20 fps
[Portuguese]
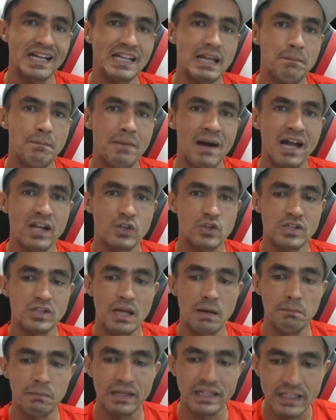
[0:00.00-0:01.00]
na parte
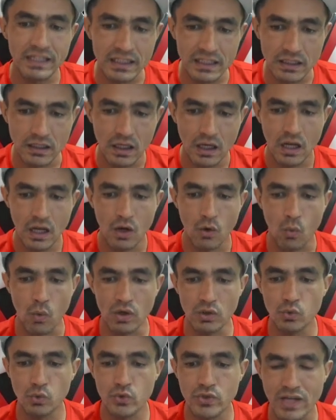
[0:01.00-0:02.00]
da manhã,
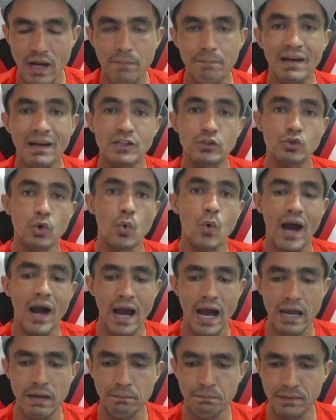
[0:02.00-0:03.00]
quando já passou o
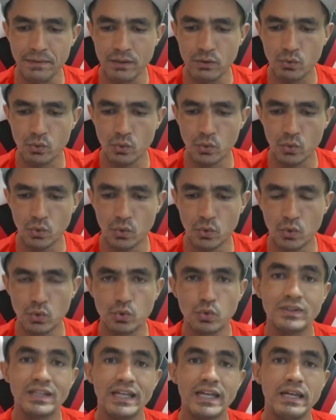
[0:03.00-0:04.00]
hype do,
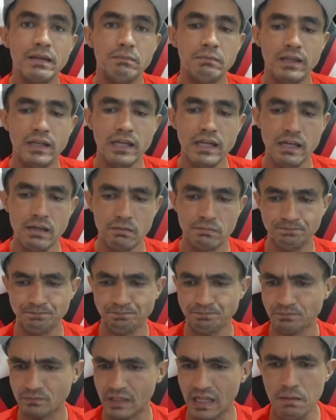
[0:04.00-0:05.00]
do DME,
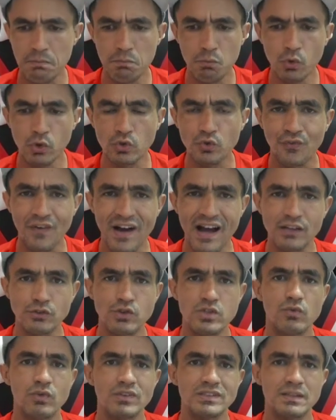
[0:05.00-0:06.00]
é muito
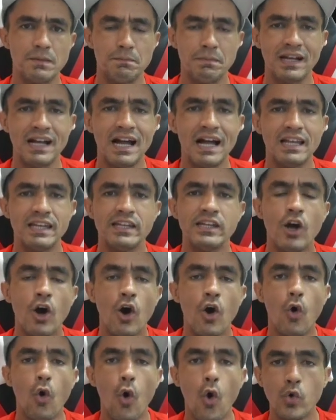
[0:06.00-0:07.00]
fácil de você pegar ali
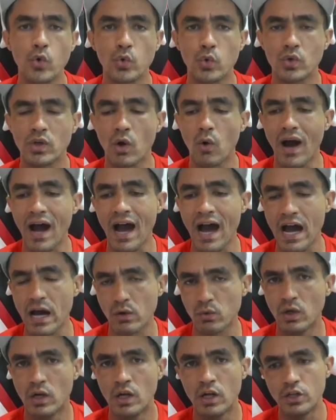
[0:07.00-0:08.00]
ouro não
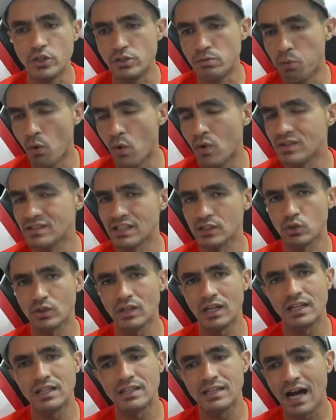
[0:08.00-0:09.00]
raro, de boas
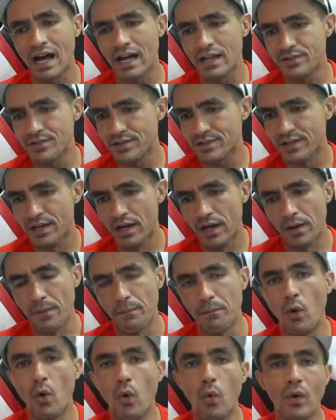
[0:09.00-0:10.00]
nacionalidades,
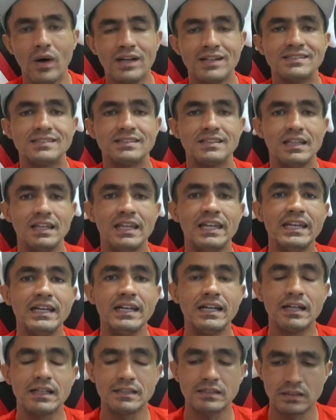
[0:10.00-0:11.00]
boas
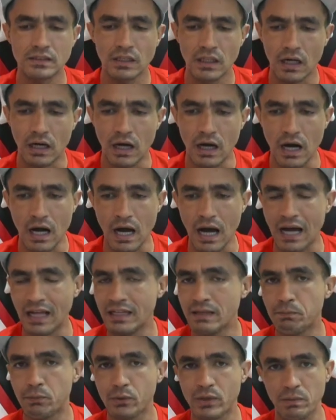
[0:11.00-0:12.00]
ligas, ah,
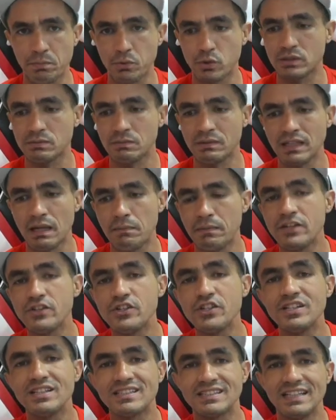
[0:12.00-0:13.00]
ali por
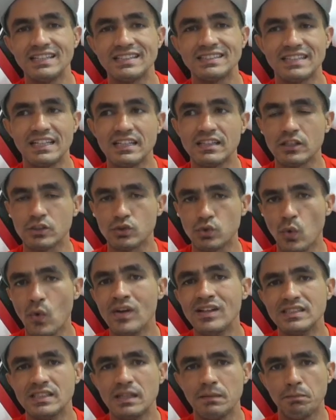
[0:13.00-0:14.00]
aproximadamente 600
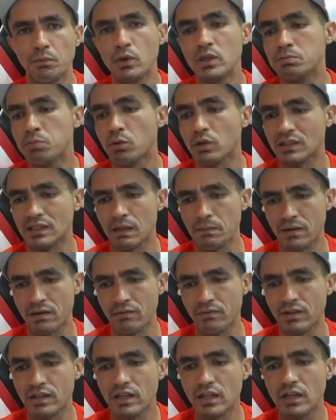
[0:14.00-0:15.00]
coins e depois botar para
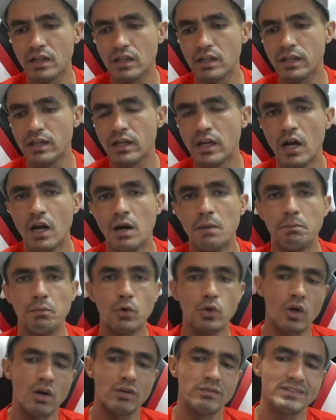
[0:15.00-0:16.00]
vender ali
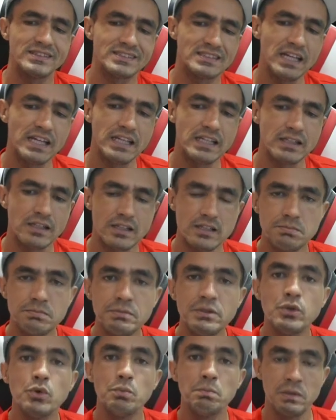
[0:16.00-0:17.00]
por 900,
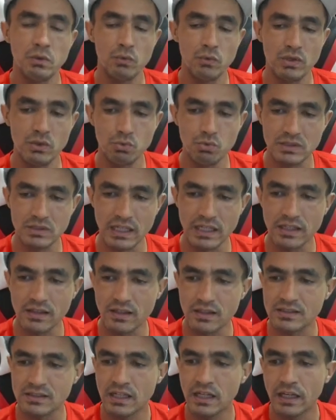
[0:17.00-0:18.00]
1000,
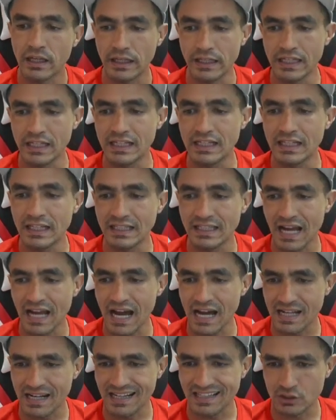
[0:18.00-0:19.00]
1200 e
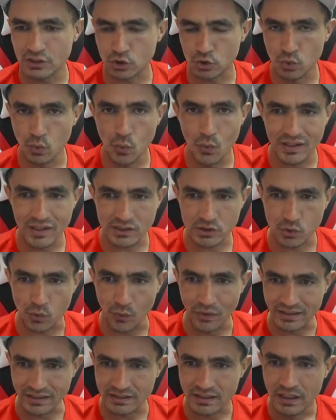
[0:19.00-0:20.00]
ganhar as suas
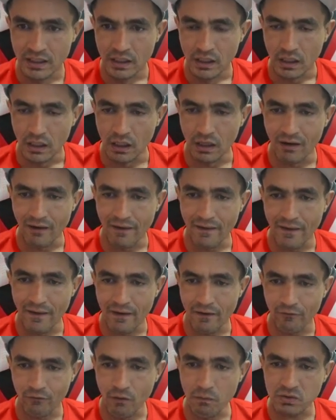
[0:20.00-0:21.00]
coins.
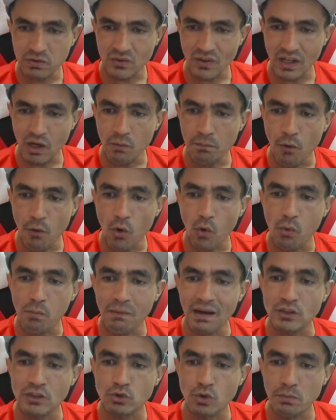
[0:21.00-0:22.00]
Uh, vamos falar um pouco
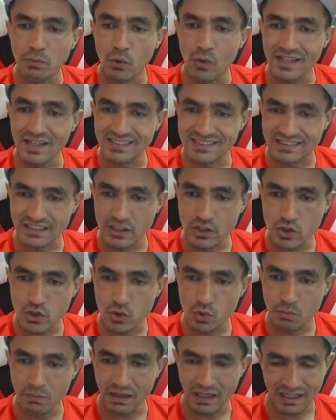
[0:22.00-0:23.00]
mais sobre o restante
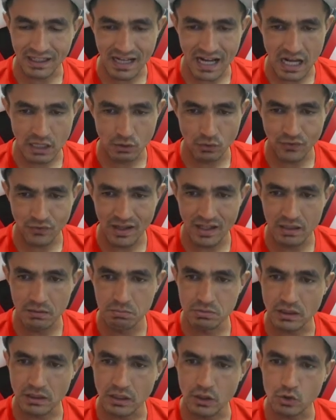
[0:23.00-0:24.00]
do mercado.
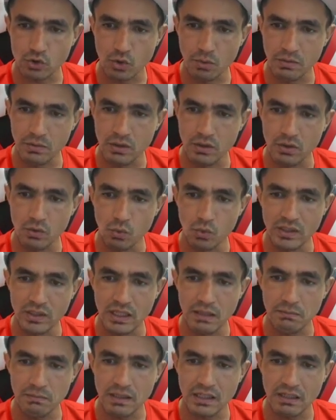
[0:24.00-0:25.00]
Falamos aqui sobre o
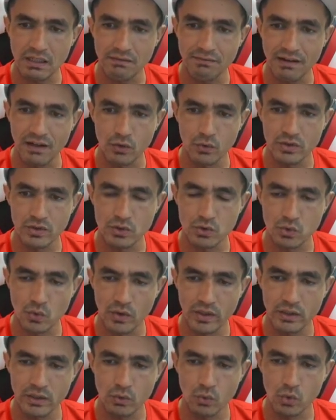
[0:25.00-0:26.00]
DMI que valorizou
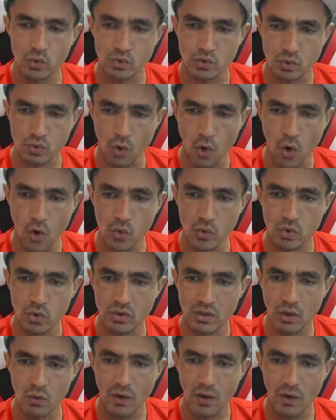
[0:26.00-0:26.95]
aí os ouro não